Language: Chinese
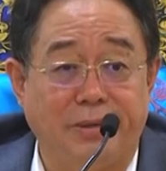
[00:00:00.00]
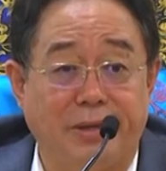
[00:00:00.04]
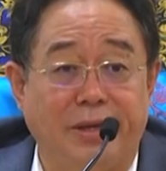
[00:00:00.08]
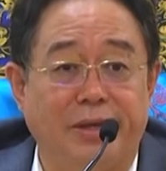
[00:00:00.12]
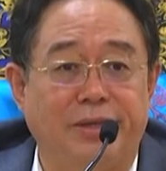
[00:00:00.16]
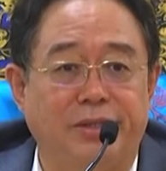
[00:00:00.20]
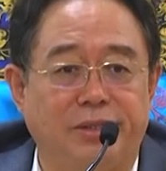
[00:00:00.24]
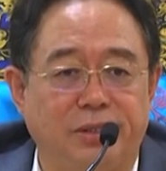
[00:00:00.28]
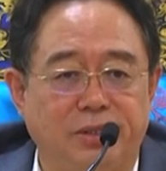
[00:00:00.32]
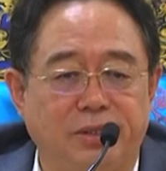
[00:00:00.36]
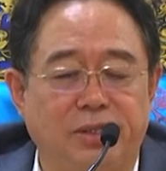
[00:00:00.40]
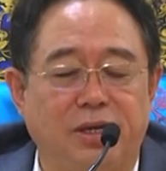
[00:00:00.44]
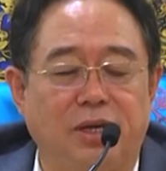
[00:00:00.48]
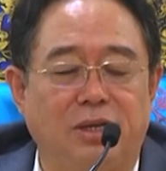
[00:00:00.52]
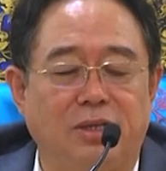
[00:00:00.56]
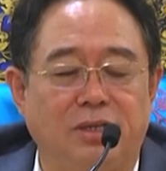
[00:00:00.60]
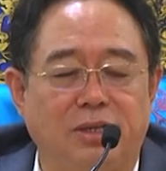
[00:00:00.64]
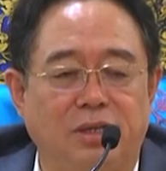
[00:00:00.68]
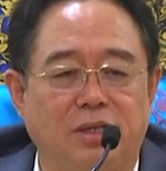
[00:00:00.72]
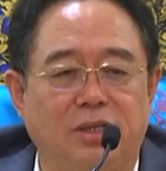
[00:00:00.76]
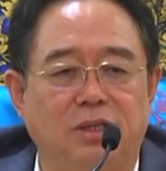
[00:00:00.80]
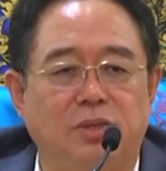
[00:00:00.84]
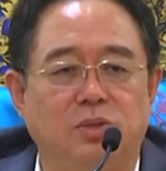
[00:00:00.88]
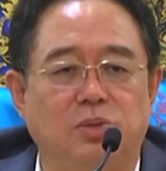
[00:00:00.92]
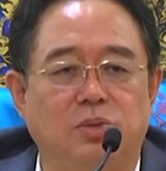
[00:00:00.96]
它们也是这
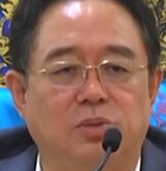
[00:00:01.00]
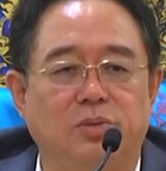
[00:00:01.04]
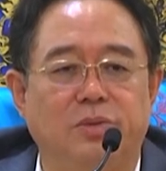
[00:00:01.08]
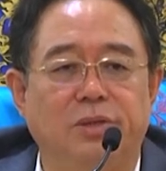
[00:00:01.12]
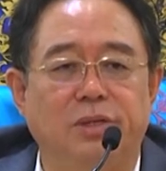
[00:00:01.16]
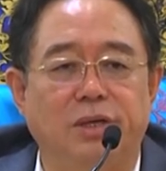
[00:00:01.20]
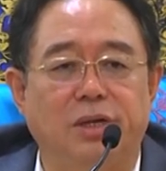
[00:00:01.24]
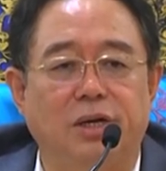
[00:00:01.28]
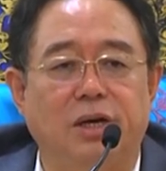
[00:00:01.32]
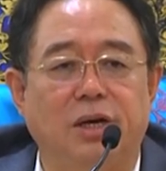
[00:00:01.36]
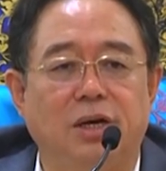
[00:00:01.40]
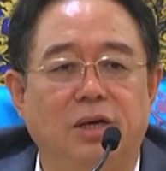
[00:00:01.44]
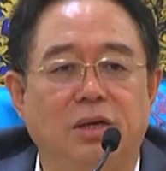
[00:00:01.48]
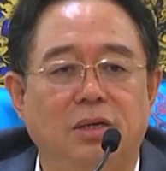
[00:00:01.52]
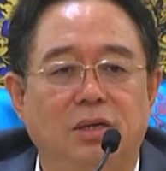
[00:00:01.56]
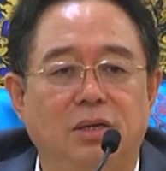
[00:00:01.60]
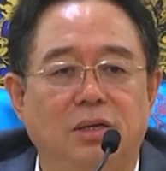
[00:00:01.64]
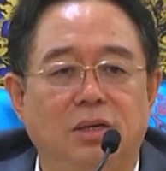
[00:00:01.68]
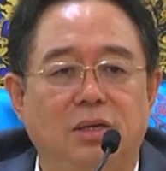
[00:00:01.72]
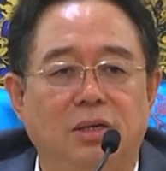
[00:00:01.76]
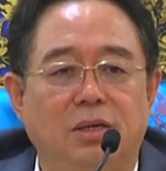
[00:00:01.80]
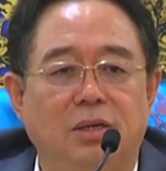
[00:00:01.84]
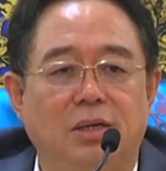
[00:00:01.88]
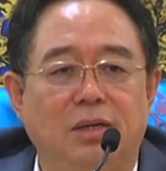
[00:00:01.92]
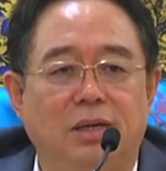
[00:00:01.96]
样的一个组合，
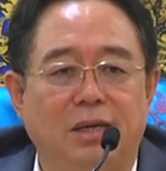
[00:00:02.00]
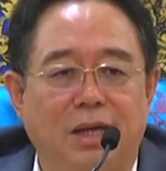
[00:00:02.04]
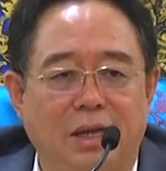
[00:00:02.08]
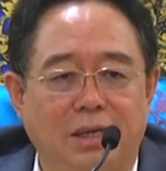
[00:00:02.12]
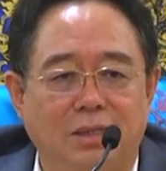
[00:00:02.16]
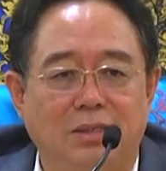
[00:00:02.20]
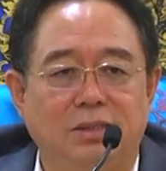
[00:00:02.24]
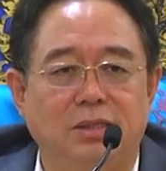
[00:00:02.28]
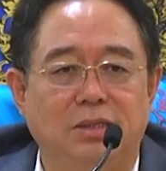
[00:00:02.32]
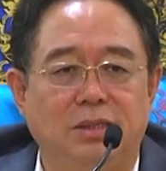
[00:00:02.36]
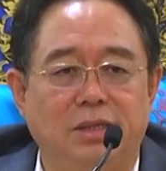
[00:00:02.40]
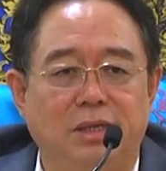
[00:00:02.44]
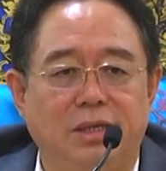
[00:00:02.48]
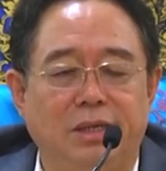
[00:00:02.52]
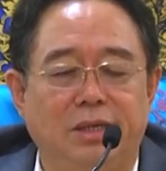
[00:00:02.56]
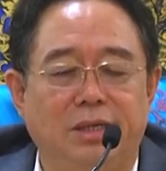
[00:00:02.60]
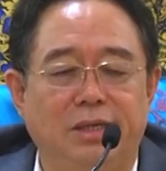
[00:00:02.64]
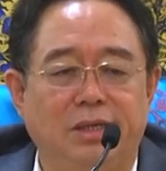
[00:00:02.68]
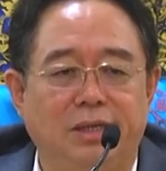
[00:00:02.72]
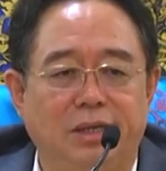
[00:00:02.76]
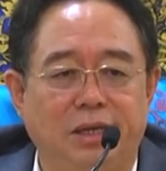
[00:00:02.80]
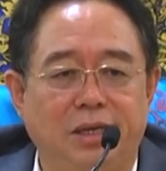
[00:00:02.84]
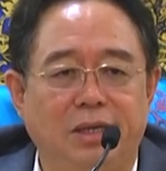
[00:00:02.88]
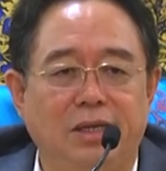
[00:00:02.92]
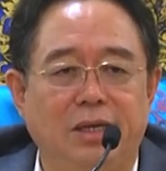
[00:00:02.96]
来自一
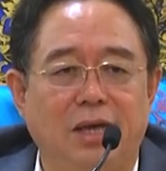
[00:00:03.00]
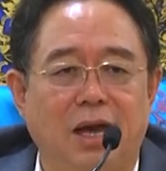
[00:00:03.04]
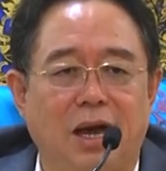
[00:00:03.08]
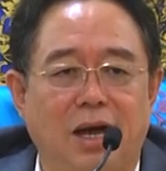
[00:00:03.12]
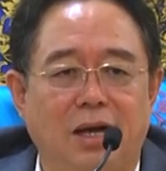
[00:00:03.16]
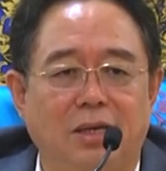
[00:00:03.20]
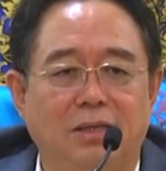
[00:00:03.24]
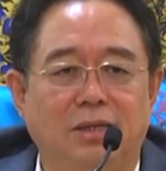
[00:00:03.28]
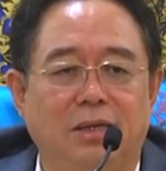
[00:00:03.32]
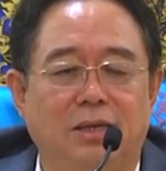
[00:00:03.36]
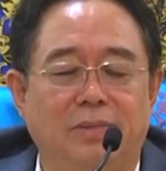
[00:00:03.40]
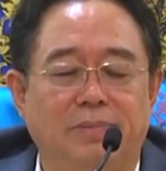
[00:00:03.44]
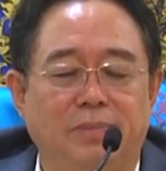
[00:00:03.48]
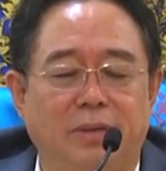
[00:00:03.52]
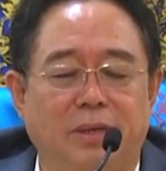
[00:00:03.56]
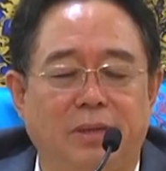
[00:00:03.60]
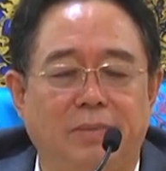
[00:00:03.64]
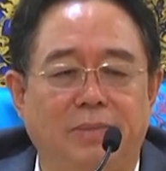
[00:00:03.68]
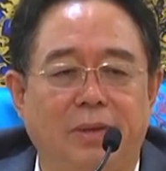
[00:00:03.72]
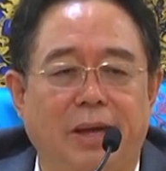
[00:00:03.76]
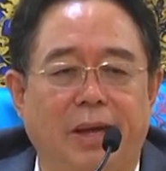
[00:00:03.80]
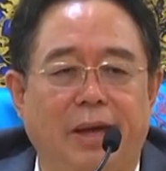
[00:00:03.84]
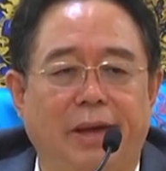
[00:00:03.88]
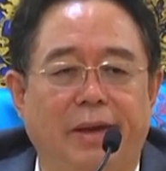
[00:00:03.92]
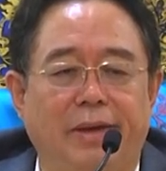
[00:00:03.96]
个阴阳的
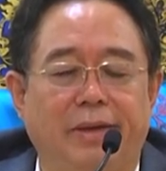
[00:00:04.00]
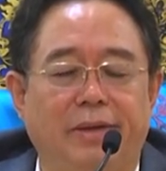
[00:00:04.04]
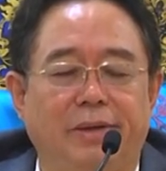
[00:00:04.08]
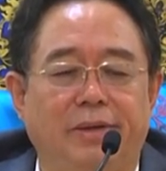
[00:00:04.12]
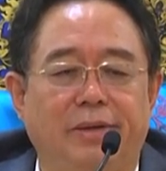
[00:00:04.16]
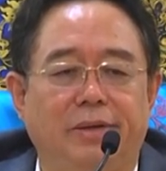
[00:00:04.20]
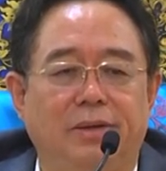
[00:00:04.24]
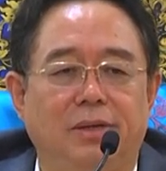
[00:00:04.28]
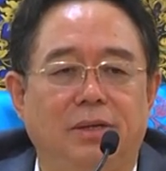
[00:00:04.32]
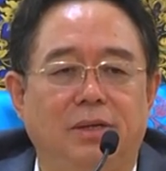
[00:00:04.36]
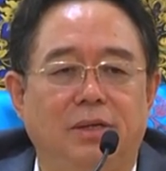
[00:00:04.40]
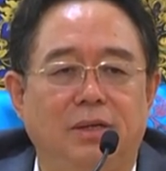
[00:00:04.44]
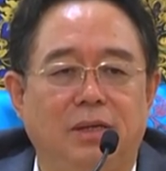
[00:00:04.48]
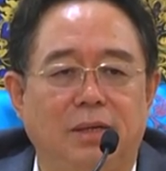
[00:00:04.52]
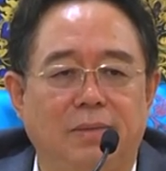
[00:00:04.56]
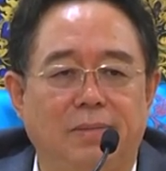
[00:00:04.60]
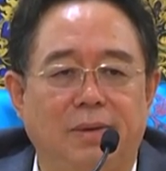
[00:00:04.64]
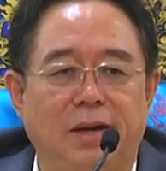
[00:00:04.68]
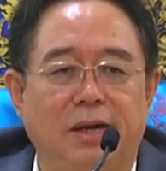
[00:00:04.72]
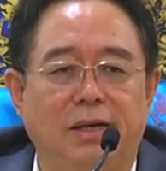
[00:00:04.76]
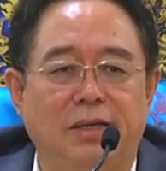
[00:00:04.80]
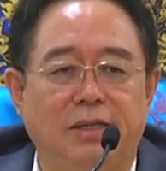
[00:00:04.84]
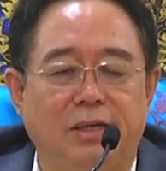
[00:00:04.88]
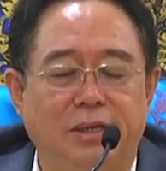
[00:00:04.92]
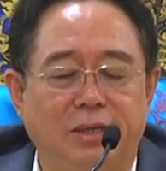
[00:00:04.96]
匹配，一
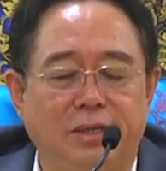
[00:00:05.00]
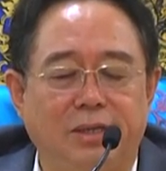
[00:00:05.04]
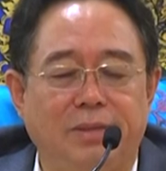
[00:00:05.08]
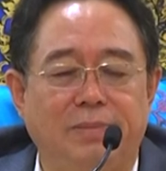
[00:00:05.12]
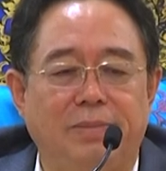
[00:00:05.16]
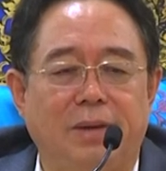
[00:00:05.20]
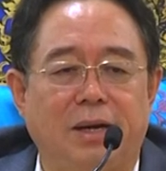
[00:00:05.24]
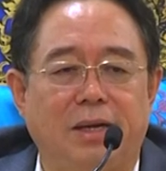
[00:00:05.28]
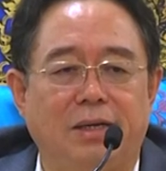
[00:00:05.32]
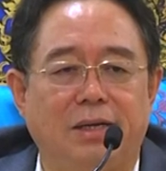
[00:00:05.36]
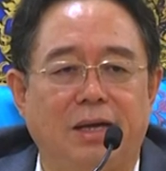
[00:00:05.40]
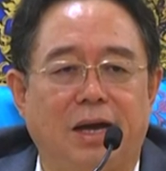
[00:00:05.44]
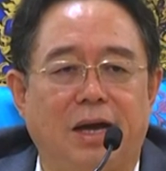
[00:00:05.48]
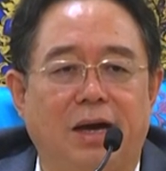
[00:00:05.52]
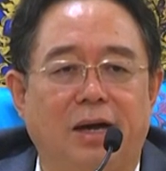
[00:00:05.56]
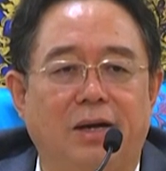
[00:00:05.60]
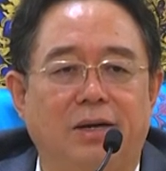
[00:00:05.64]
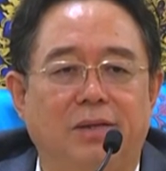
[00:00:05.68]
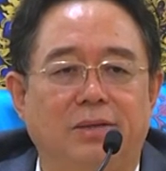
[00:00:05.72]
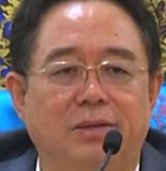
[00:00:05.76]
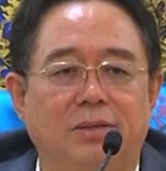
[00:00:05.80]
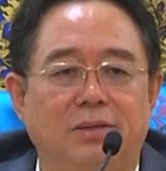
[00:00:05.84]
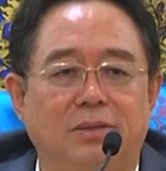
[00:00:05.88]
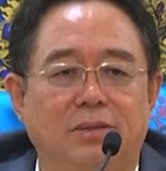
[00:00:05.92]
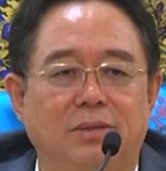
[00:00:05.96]
半阴一半
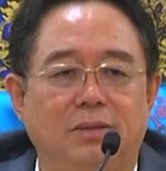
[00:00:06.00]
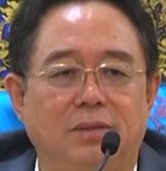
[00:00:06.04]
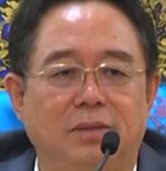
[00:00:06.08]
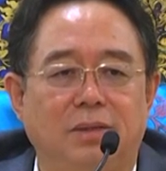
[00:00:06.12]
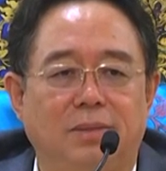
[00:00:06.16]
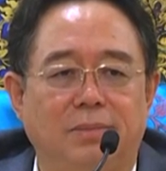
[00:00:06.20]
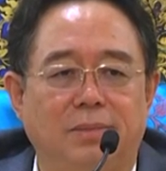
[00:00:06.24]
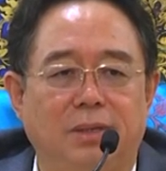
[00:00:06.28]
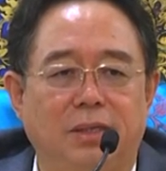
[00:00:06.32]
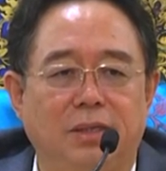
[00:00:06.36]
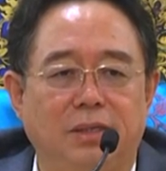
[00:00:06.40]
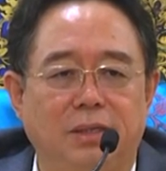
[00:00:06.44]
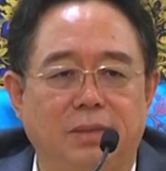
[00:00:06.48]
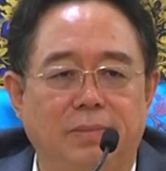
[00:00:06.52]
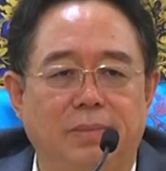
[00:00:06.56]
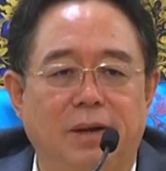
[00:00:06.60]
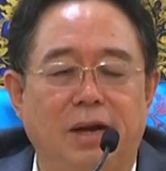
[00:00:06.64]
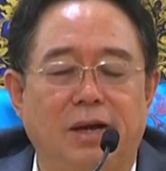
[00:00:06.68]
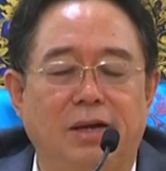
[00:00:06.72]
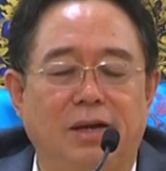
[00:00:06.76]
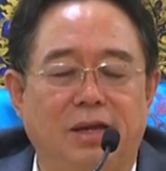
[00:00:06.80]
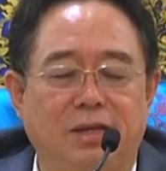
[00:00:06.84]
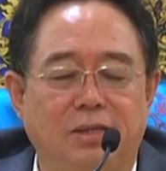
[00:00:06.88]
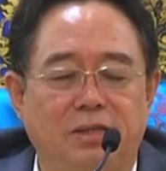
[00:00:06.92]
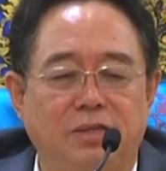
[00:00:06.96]
阳。那么一
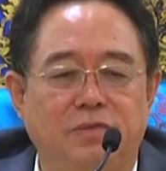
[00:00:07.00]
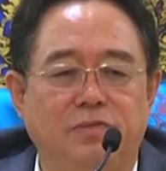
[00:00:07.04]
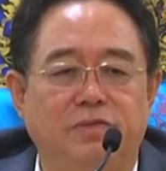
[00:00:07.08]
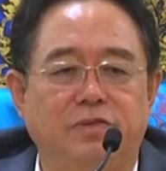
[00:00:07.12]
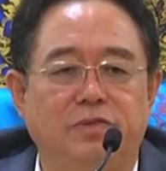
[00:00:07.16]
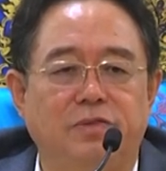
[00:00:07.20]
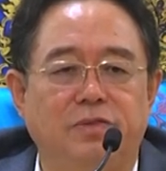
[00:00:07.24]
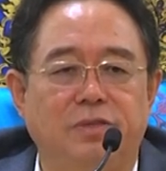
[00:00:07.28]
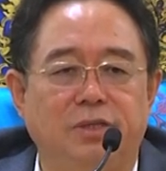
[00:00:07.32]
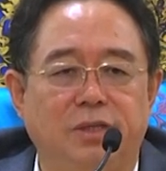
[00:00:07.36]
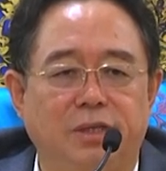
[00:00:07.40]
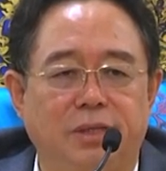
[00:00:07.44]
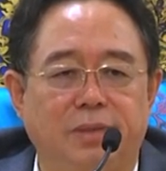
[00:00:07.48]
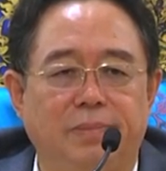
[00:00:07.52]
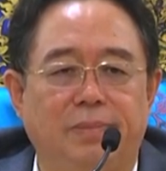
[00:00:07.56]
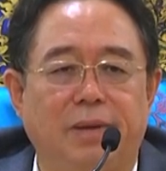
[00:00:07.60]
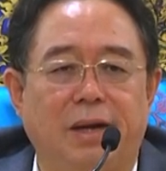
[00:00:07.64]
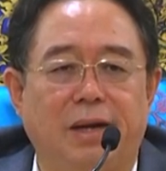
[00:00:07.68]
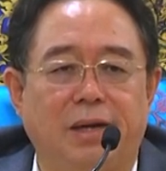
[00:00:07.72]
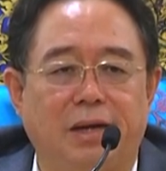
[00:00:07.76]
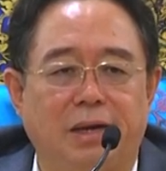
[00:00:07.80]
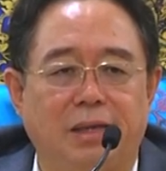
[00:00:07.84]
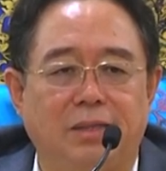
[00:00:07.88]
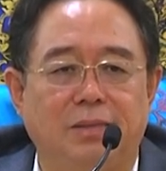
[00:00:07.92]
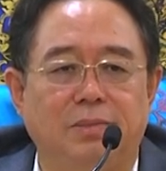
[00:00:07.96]
半来自父系，一
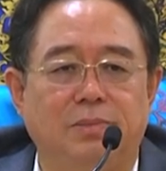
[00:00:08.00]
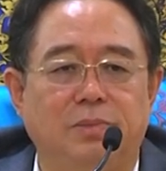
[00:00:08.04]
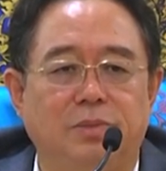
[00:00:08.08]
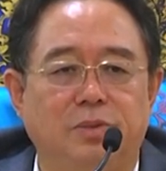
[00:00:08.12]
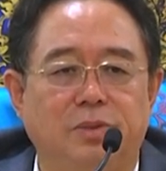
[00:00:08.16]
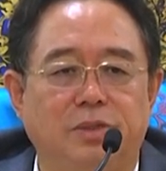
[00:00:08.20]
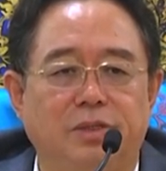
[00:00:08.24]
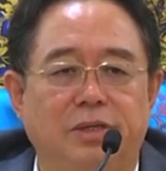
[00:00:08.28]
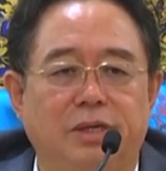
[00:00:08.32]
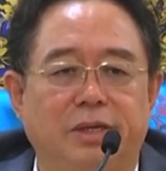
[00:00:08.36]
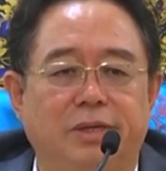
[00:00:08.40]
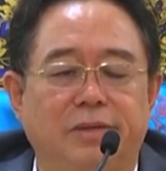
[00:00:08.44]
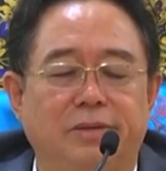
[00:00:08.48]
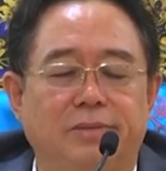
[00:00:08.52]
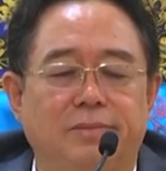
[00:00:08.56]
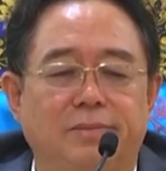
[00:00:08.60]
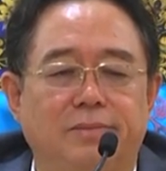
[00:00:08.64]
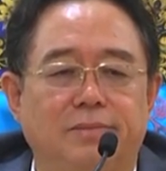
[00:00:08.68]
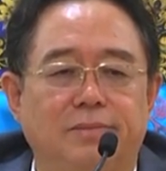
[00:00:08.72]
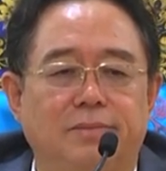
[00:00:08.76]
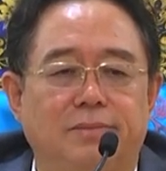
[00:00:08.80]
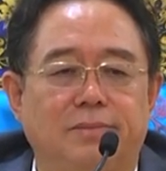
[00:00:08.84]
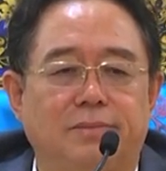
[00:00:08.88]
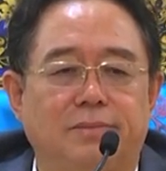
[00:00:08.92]
半来自母系，